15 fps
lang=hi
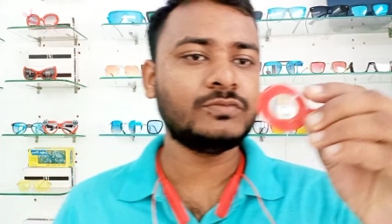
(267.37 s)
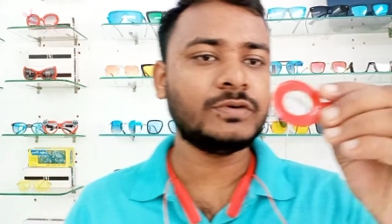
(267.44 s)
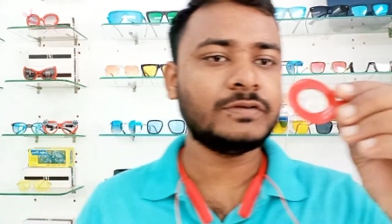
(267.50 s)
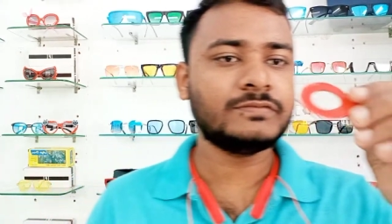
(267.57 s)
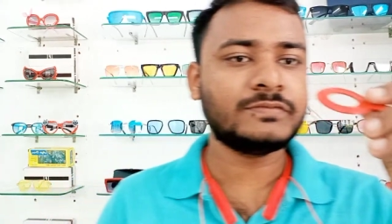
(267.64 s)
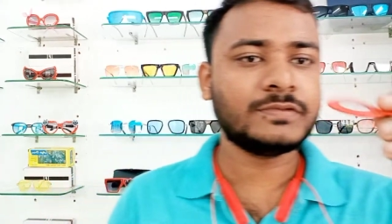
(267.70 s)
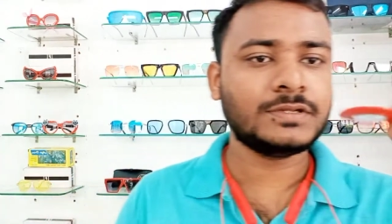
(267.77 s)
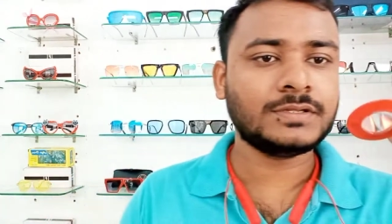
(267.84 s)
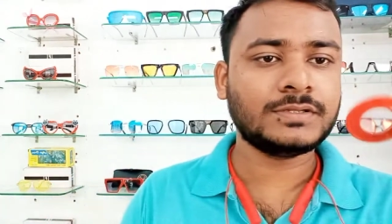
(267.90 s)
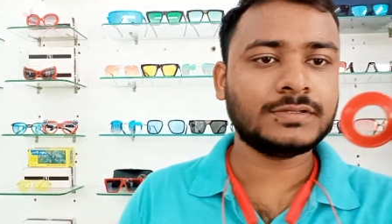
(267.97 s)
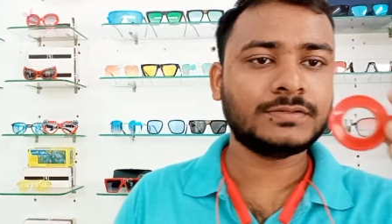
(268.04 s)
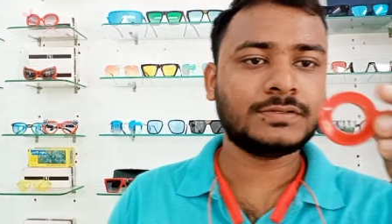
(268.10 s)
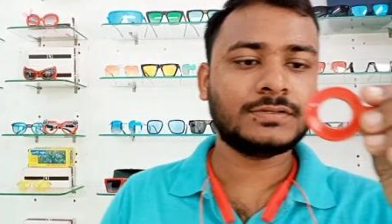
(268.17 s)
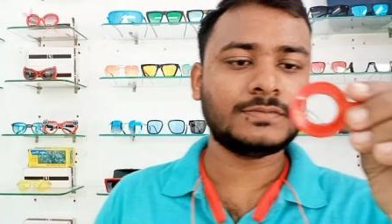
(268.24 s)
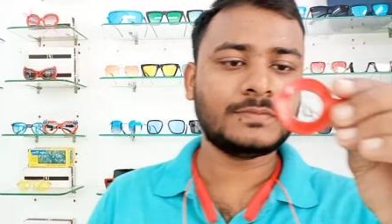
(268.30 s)
फाइव
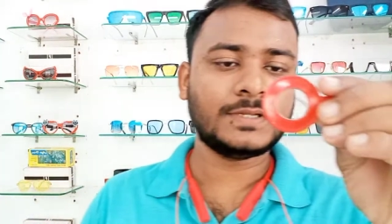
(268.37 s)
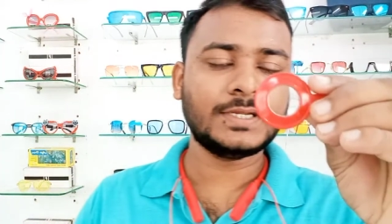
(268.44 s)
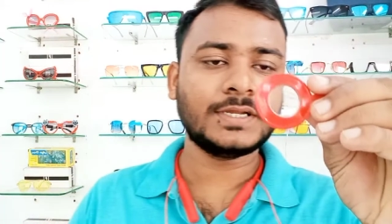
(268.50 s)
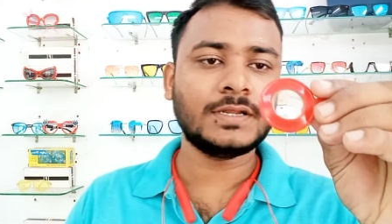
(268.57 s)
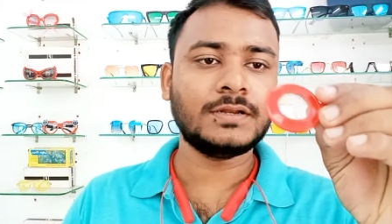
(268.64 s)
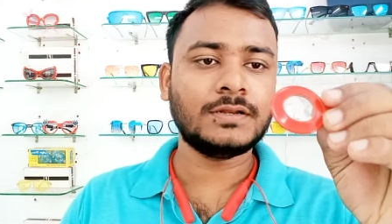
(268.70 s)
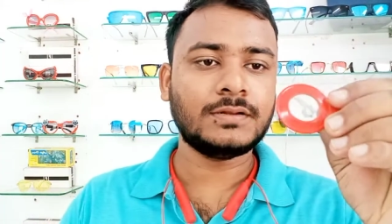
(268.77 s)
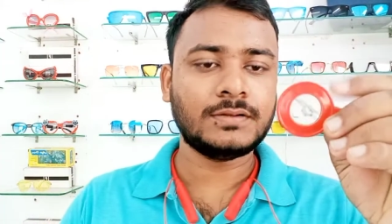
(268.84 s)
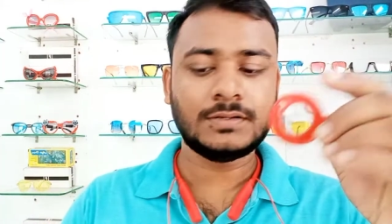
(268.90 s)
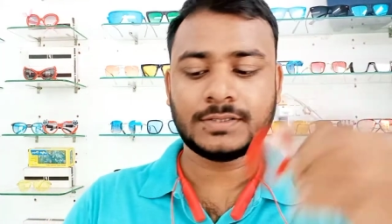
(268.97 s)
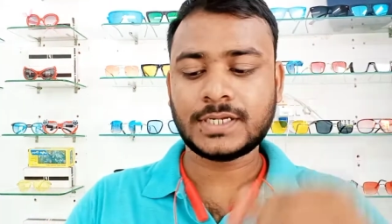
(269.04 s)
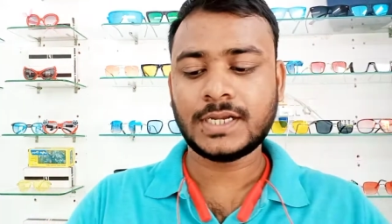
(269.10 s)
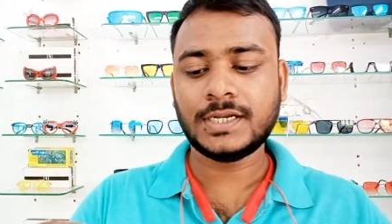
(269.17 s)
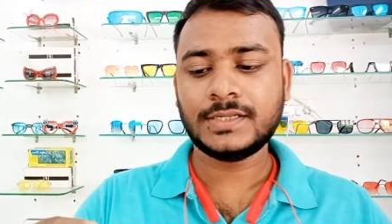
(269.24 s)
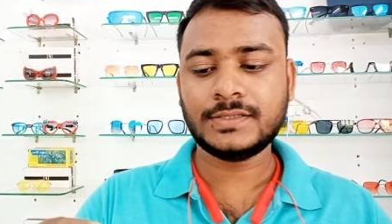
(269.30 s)
स्पेरिकल
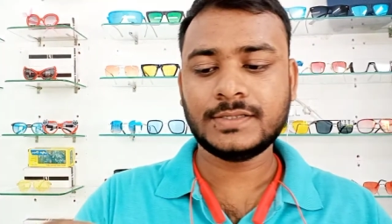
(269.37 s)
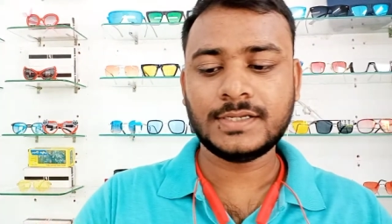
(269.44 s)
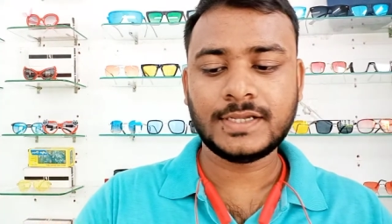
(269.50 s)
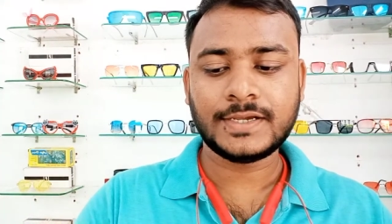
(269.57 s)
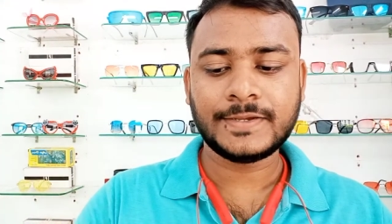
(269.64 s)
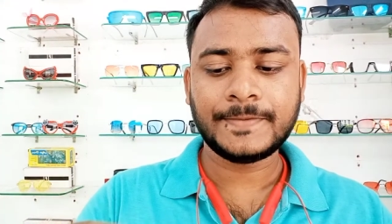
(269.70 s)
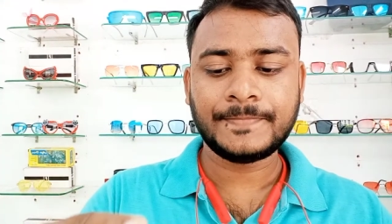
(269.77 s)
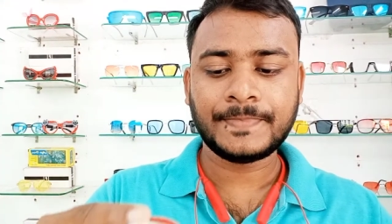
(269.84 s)
ट्रायल लेंस लिया है